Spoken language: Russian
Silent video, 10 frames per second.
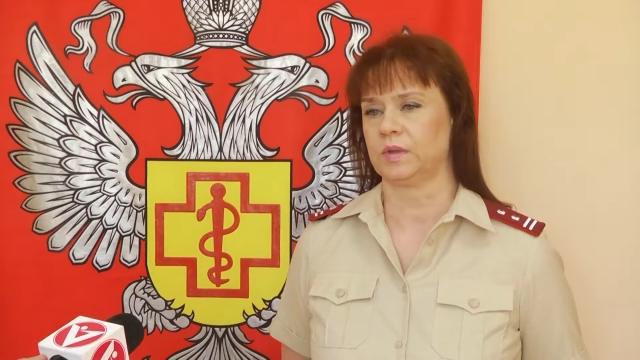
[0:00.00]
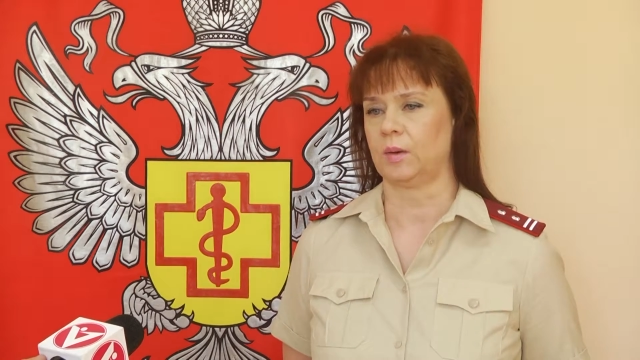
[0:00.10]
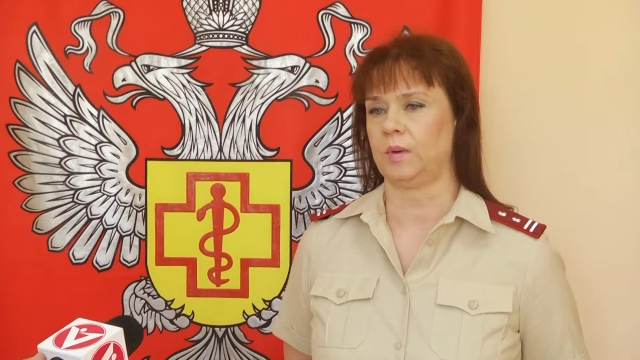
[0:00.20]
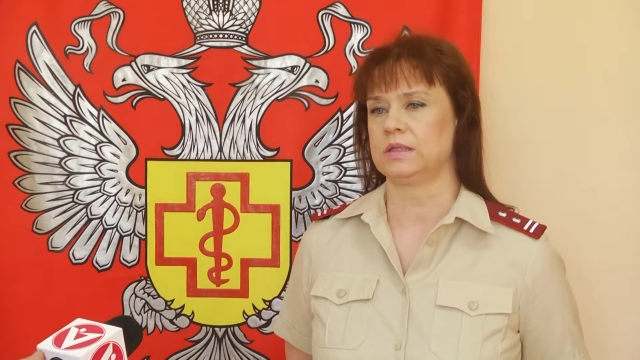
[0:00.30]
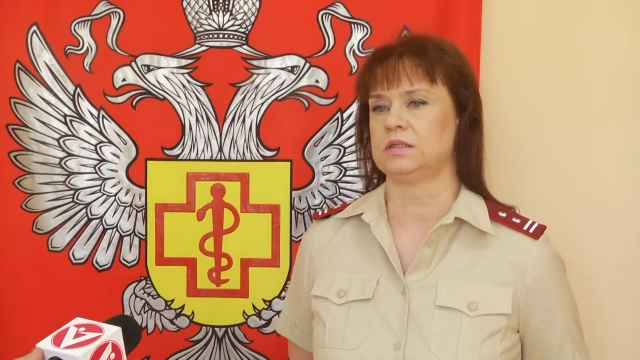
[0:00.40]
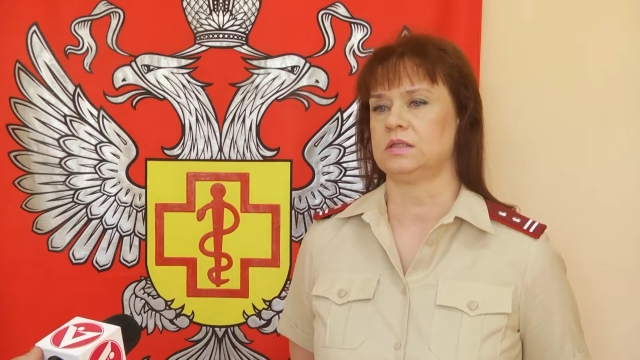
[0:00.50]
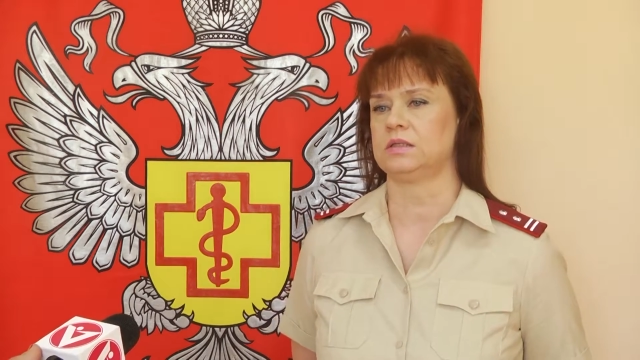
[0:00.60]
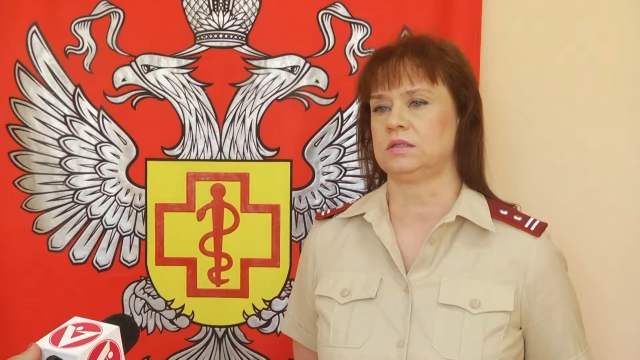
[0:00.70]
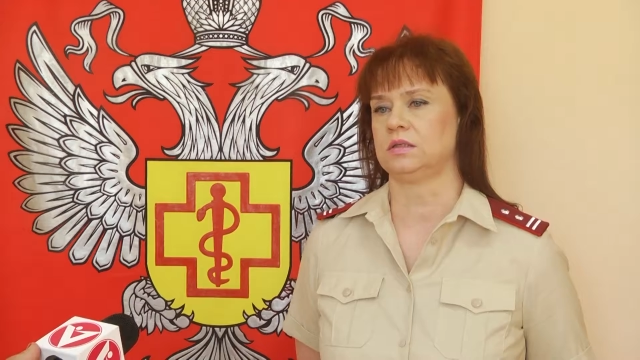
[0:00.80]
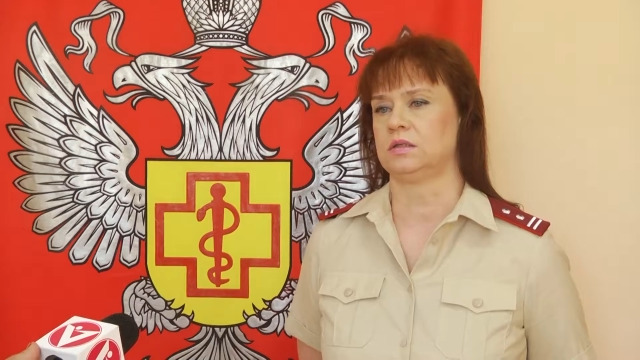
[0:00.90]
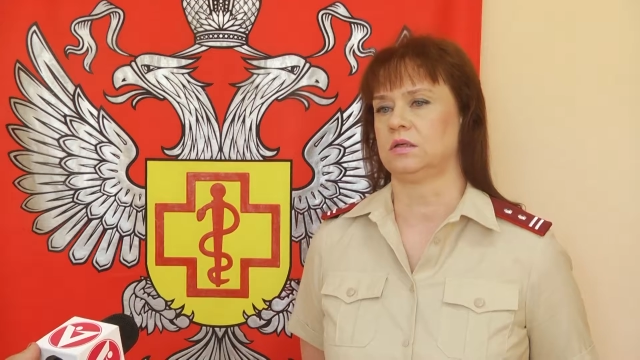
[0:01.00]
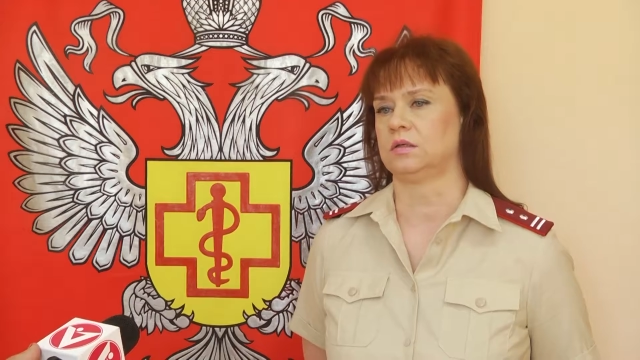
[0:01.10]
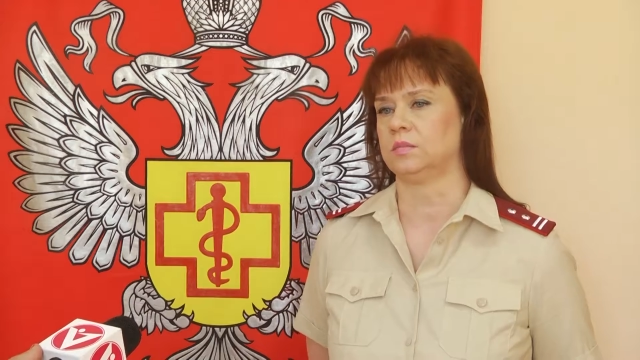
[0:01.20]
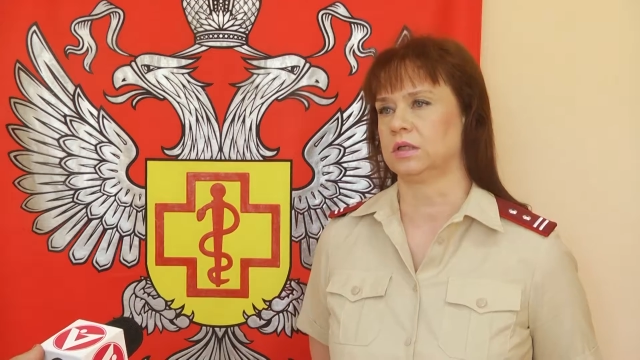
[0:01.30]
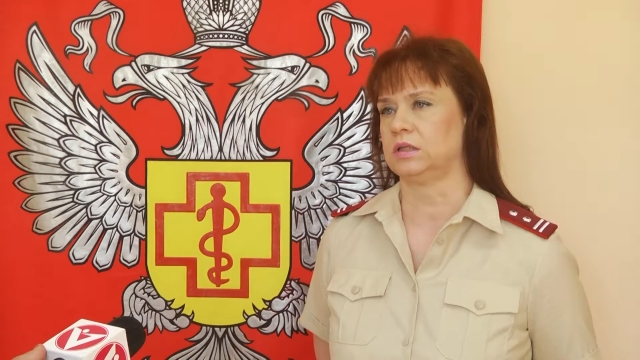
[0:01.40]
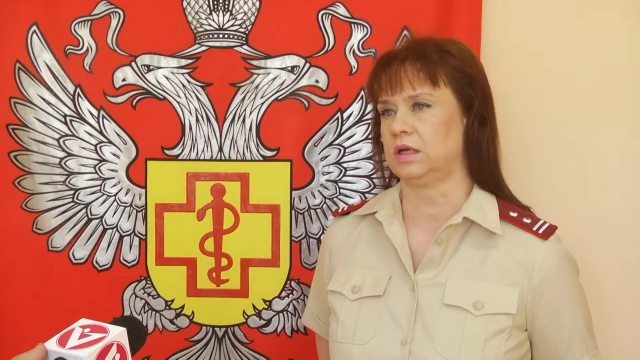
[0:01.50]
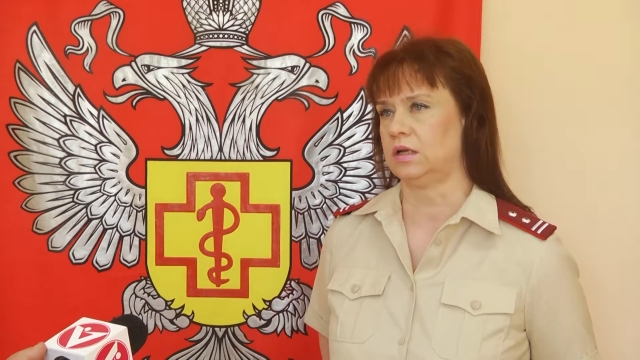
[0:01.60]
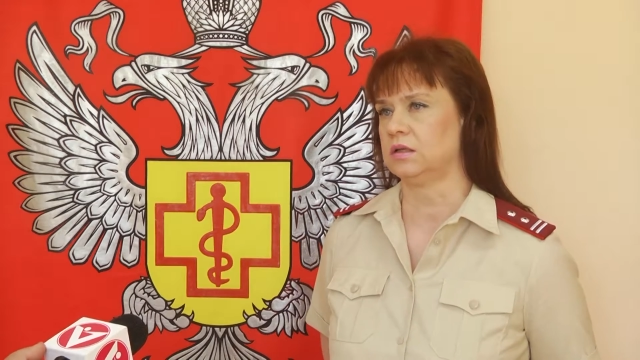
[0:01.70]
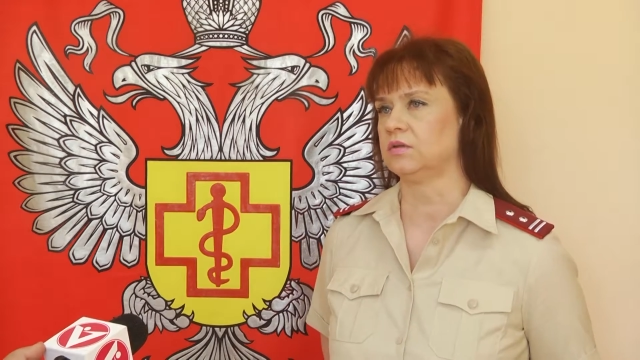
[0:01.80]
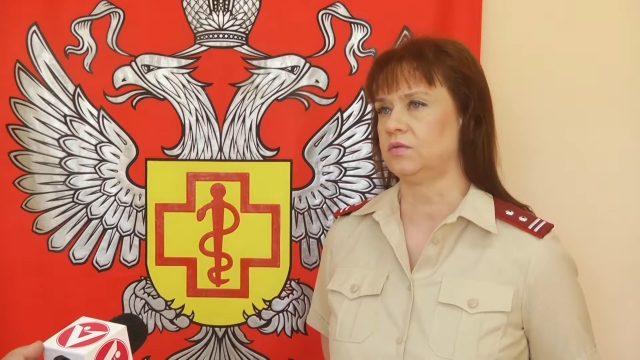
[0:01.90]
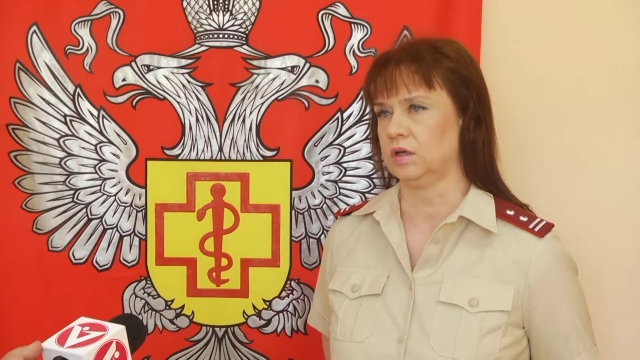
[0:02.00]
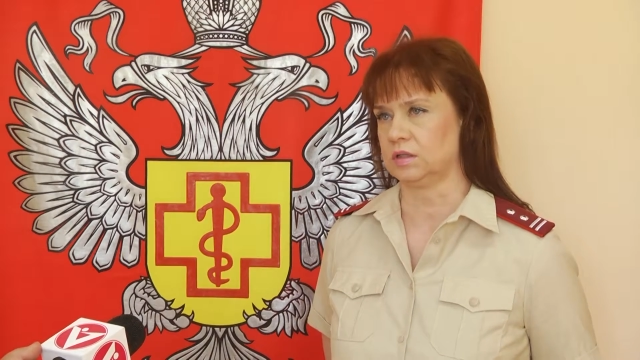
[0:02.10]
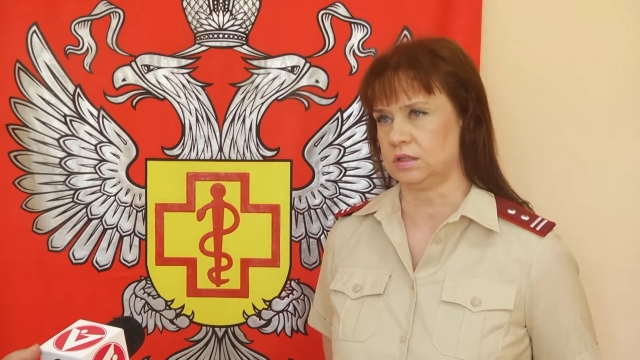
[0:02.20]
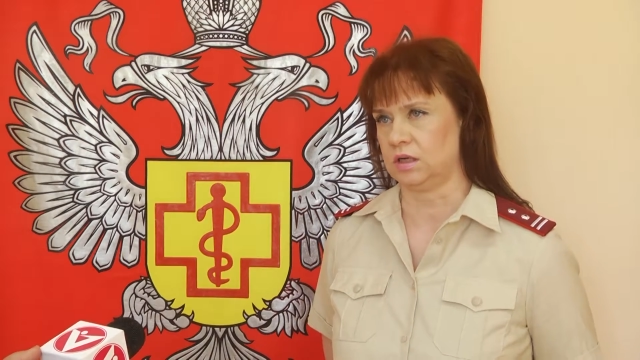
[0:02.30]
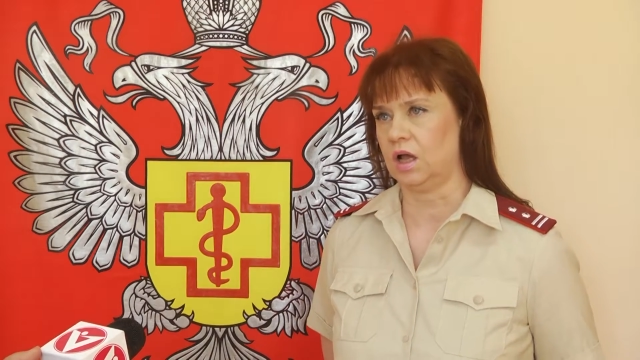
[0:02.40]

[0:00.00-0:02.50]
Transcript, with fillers: опасность – это бактериальная инфекция.